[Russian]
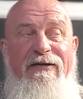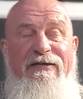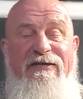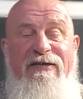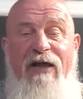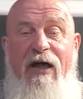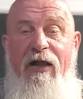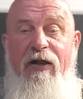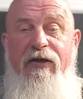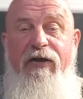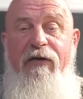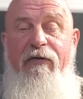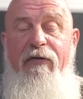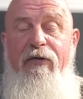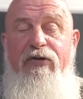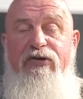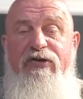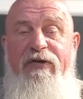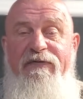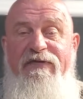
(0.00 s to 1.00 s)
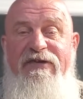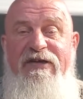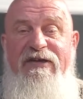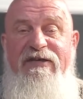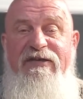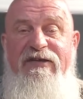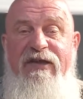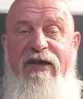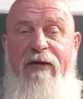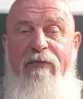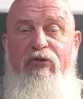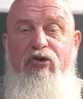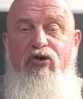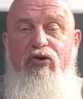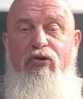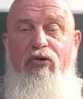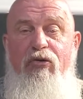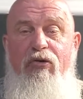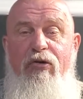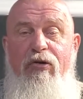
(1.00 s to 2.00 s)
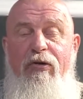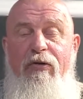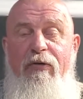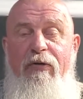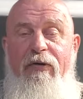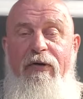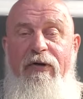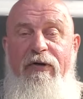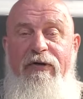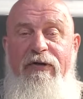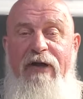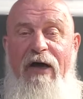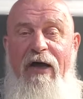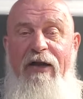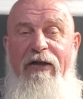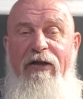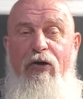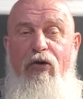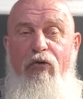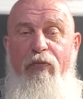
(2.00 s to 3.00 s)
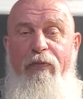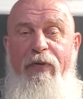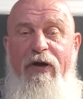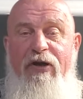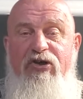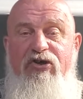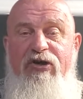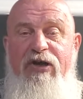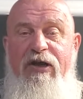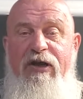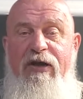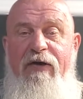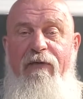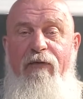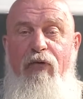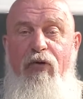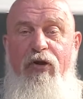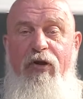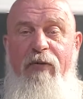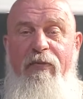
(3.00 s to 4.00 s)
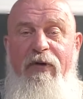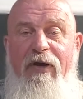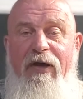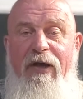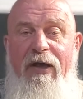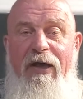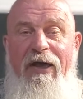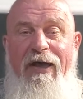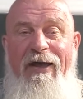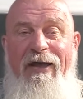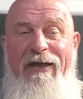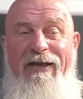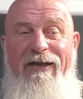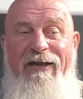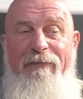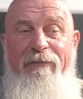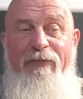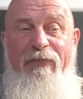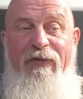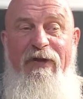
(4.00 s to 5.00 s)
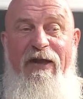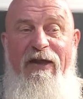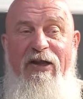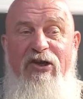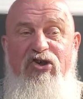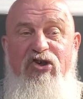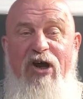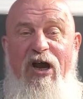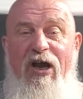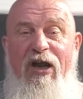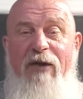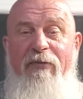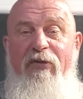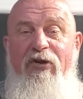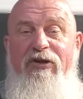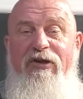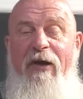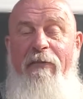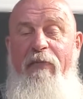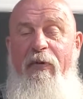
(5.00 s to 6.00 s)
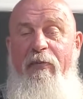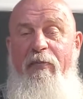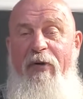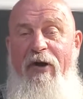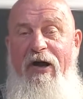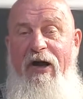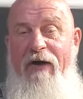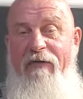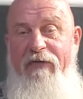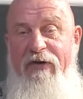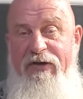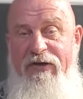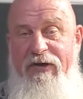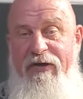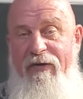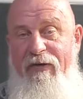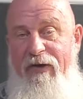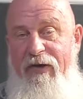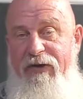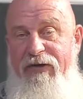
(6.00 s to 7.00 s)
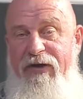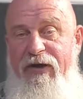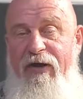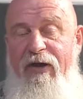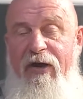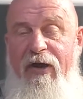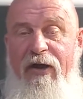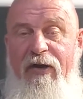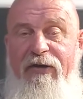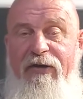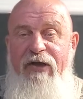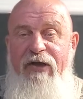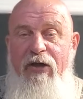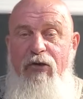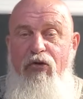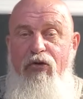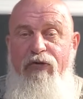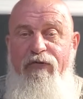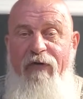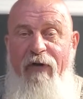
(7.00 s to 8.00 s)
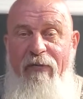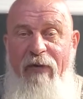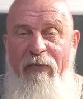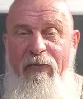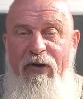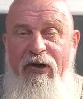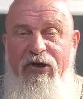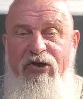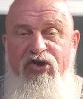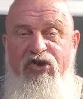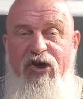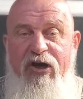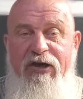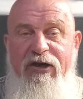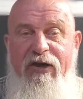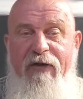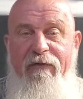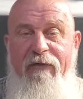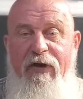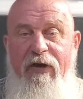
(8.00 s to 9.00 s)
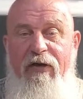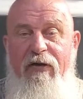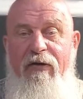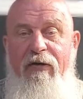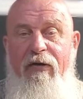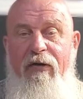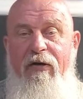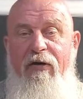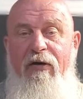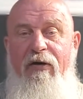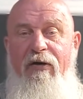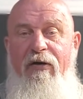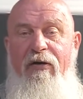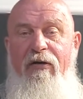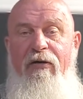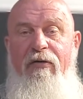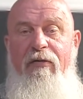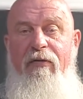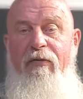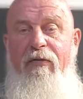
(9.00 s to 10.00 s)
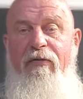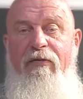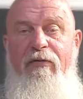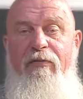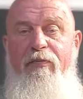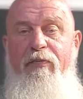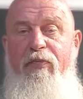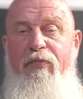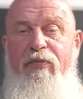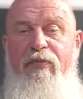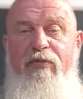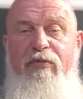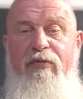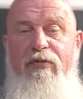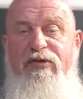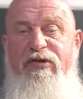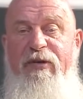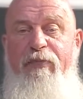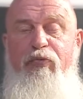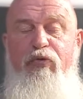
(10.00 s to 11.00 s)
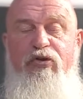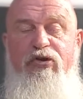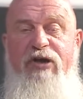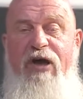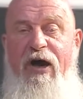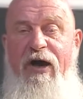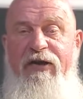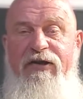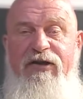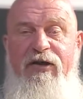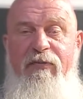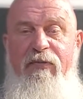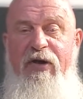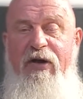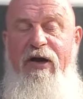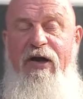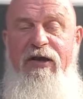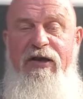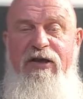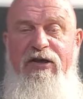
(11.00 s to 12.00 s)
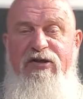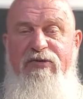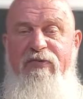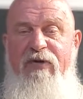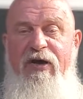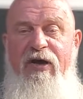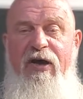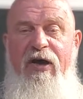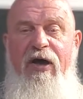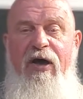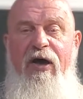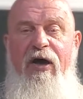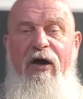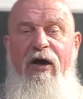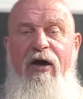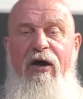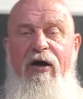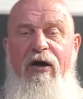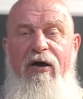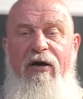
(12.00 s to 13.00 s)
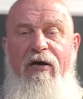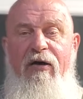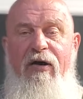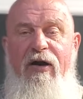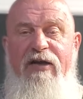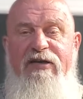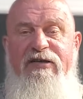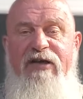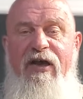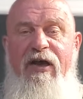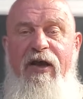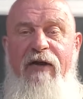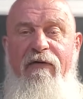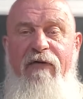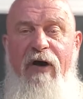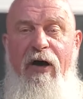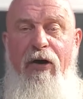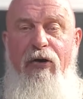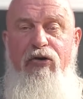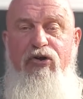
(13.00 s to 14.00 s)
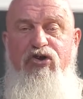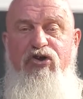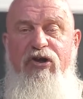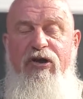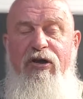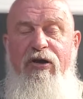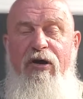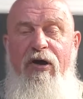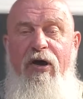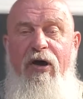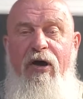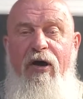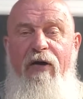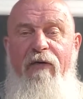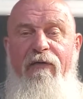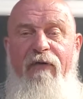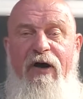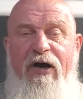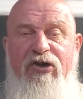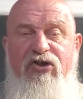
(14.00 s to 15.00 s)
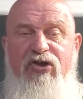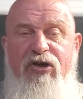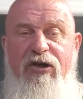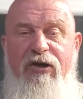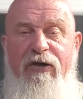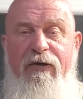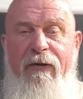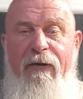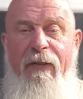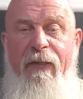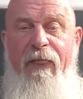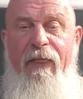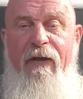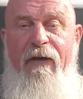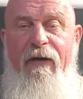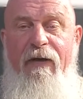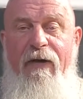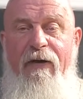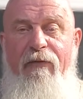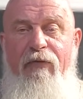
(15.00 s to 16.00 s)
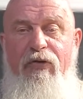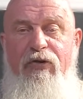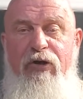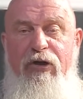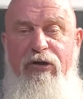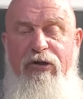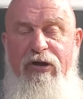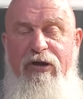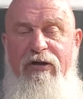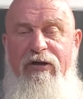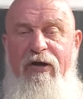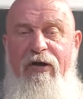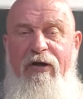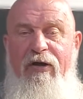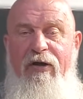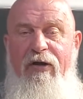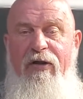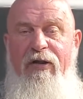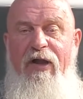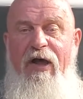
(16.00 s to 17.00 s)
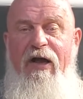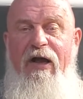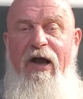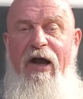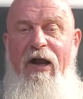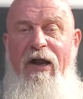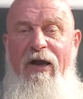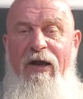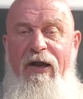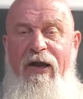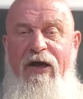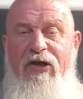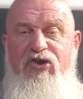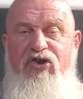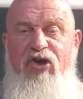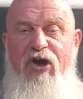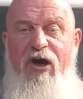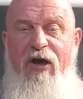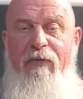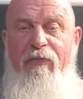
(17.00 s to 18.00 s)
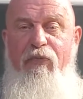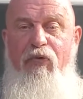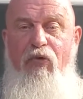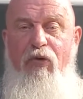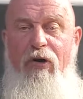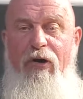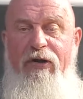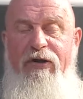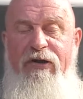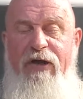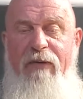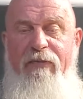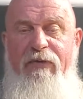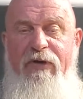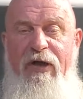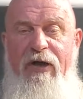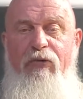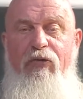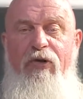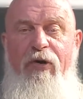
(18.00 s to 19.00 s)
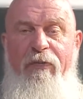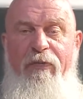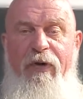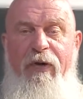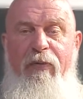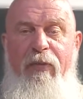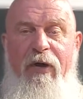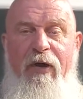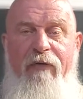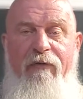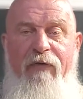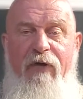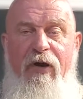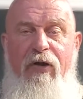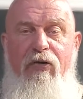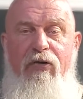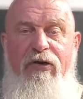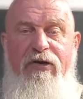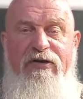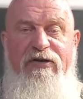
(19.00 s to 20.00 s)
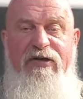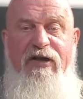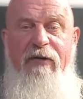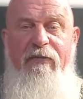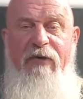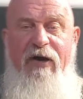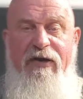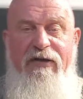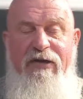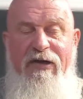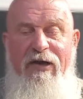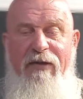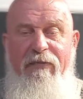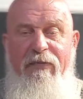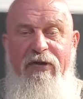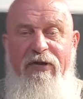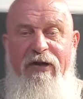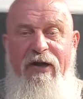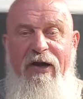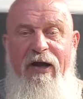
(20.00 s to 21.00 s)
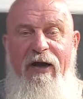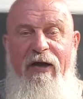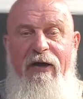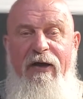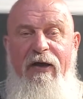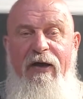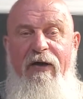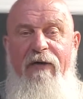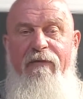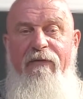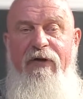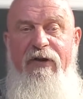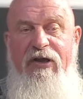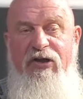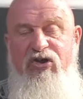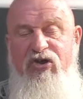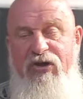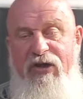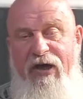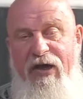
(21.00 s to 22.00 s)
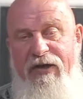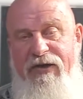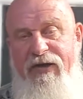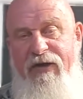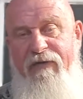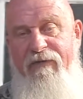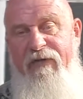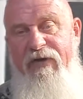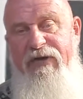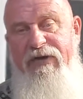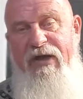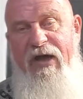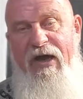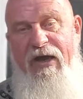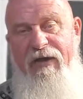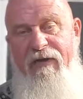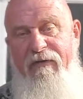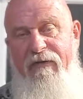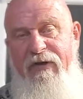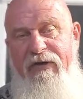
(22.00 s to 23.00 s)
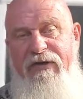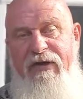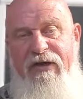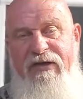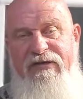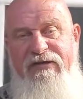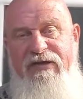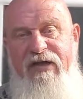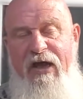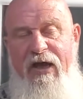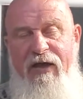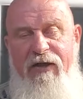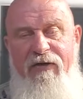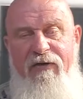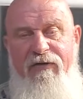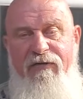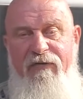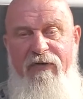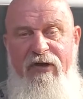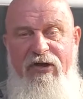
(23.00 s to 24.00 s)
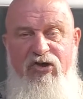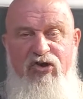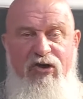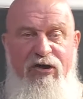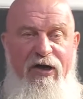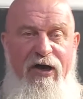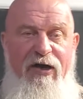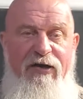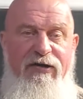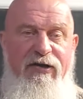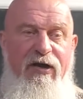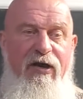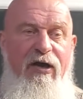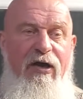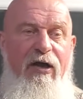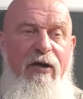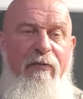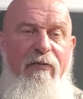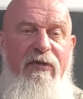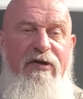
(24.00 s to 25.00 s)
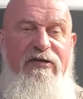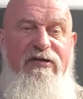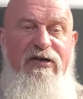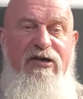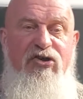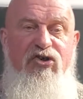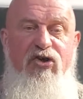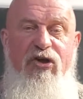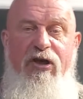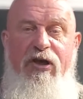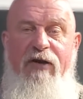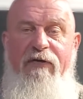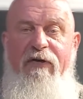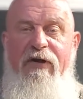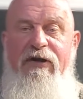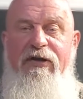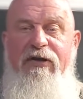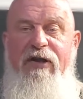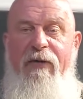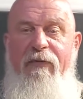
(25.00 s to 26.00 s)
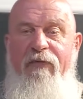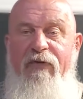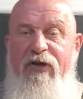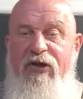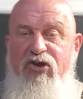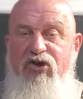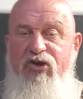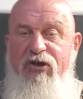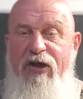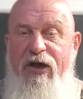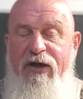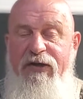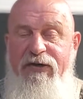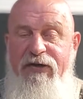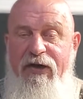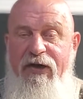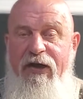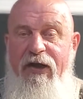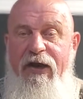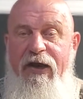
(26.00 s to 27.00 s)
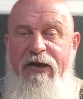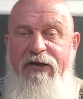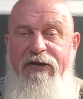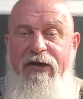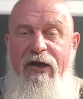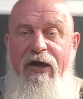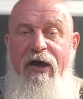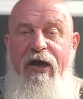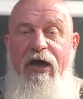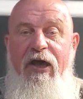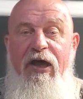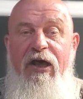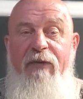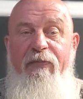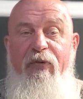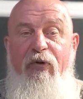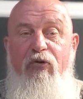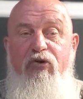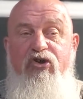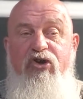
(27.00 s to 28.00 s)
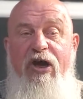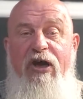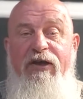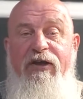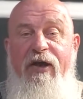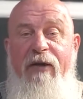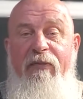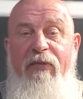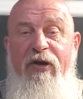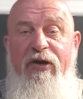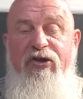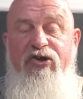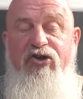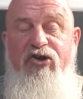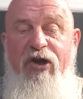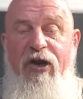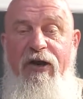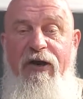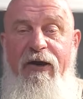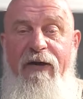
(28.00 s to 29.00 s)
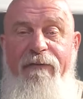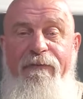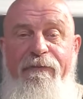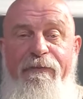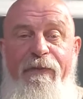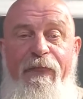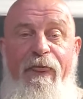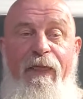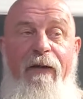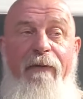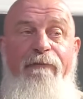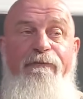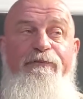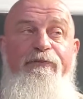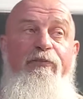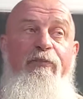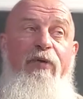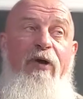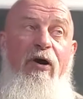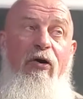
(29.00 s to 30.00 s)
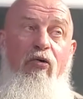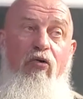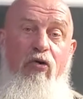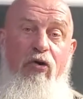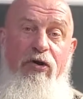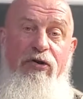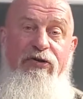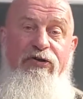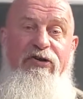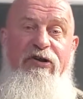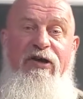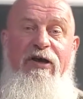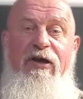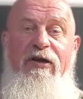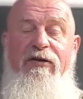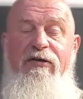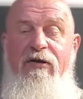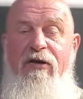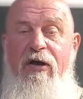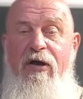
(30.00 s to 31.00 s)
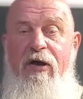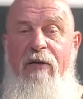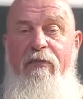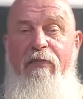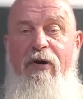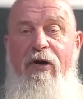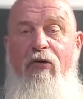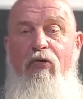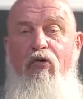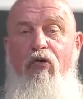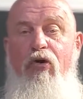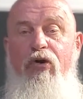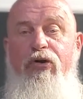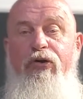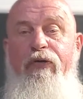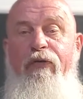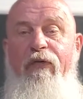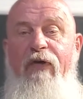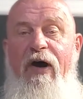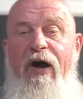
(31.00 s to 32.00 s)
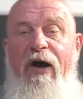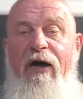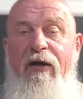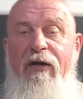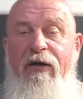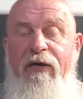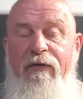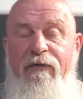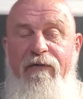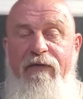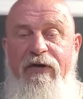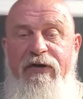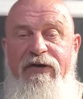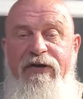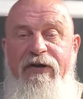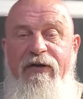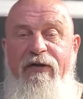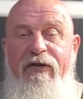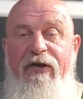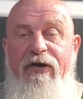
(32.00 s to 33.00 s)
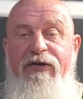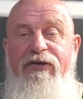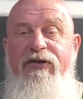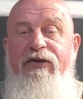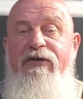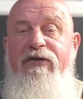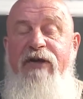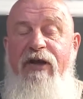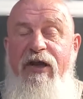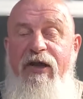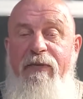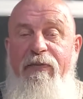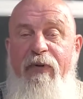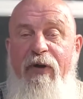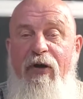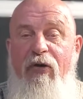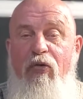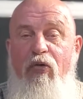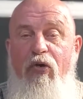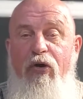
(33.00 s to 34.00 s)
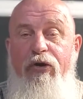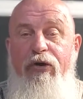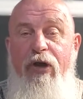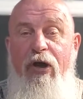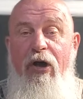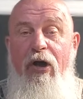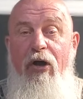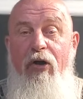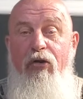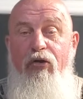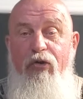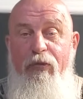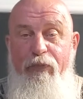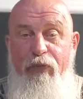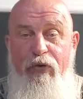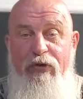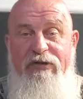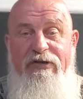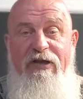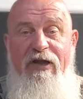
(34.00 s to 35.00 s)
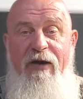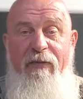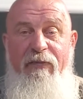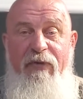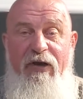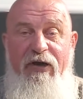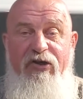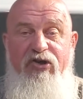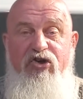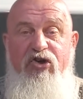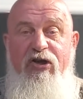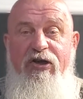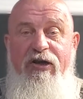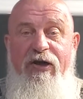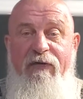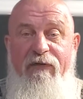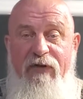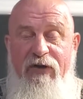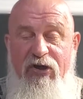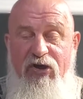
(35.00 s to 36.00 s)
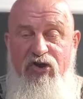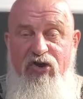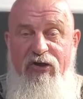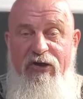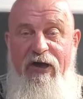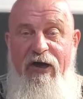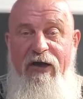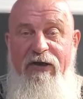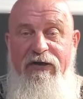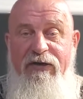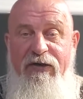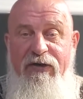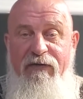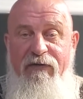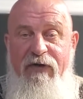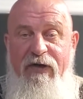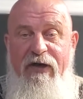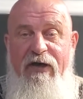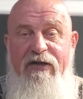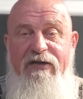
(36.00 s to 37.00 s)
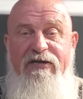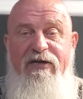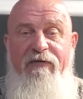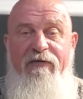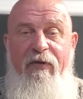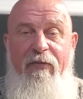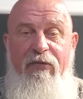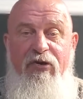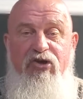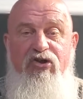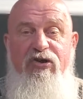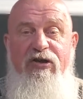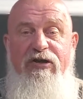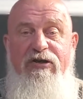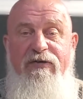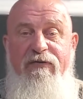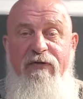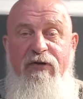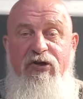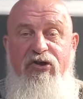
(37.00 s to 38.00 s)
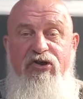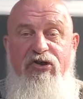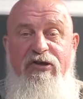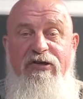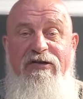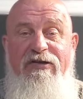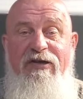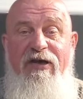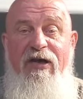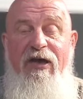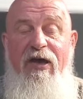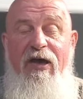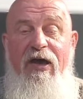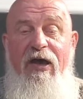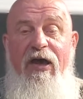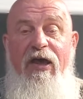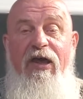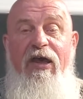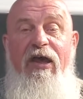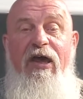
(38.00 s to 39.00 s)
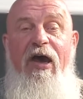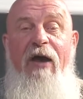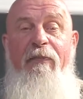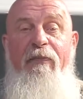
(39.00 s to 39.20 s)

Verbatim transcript: сталкиваются все с тем, что данное упражнение вроде бы на начальном этапе, пока вы делаете, дает вам облегчение, вы э, запускаете механизмы, э, разогревающие ваши э, вот этот э, локальный очаг боли, там, да, ну, например, в районе сгибателя бедра. Вы начинаете вытягивать, растягивать, вы начинаете массажировать, там, вы начинаете греть и получаете облегчение. Проходит день, проходит два, вы делаете, три проходит. Но после облегчения вы начинаете двигаться в обычной своей жизни, и